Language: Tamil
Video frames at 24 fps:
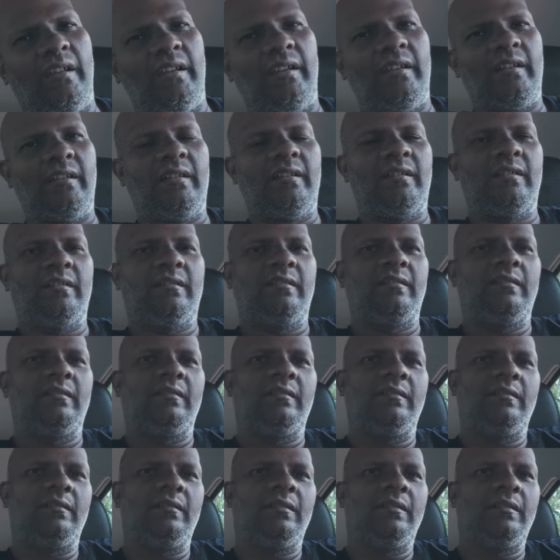நினைக்கிறேன்
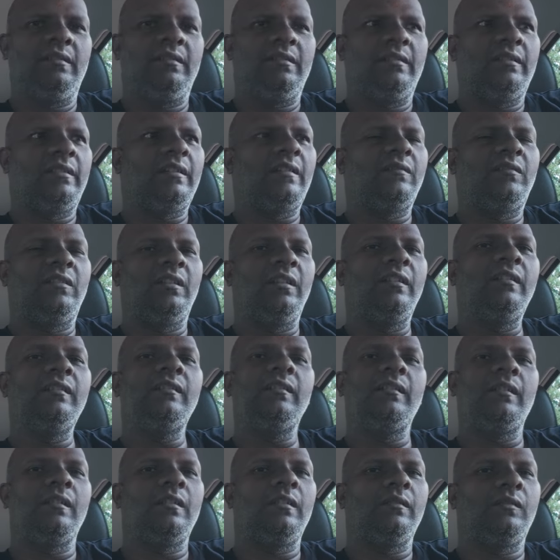ஏதாவது
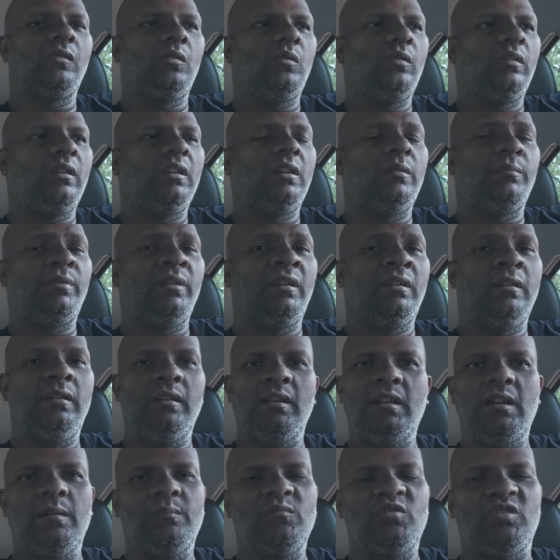இருந்ததுன்னா சொல்லுங்கள் அப்படின்னு
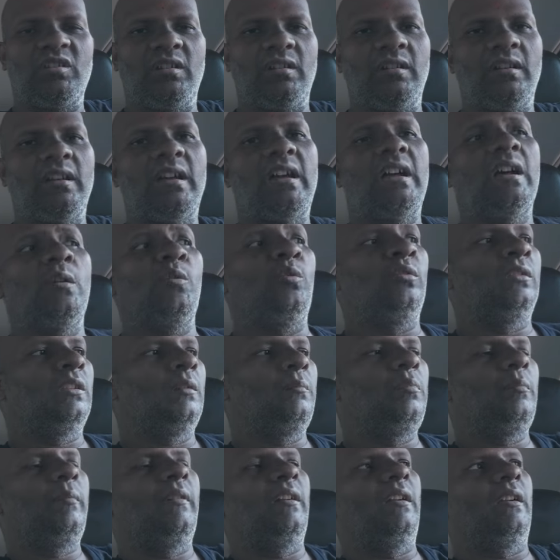நான் அமிச்சேன் நான் ஒரு
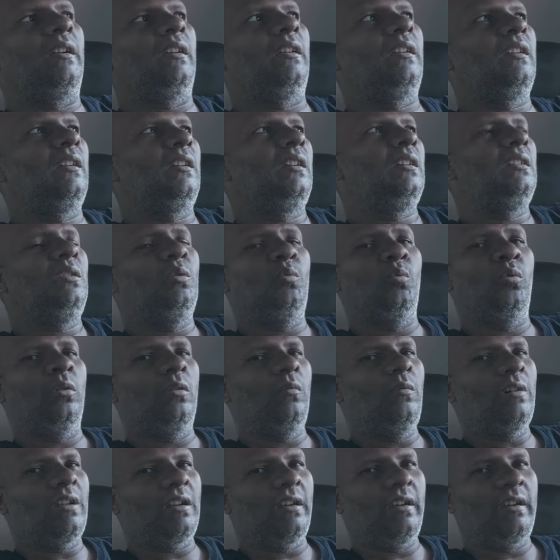தப்பு பண்ணிட்டேன் என்னென்னா இதை
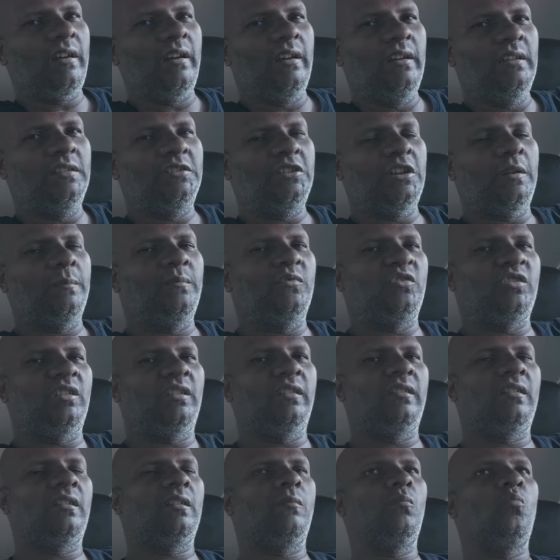ஒரு வாரம் கழித்து அமிச்சேன்
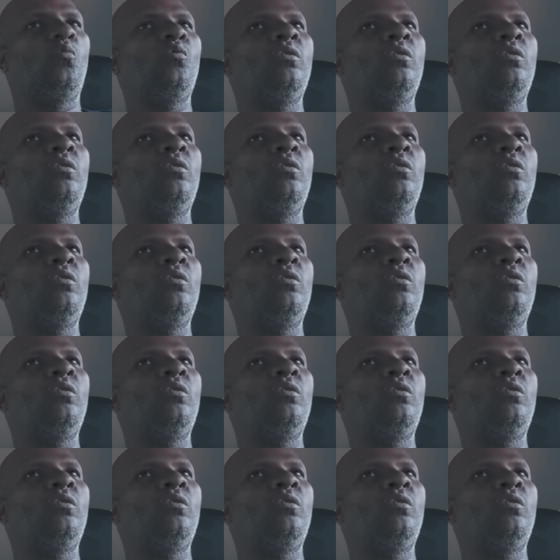இதை நான்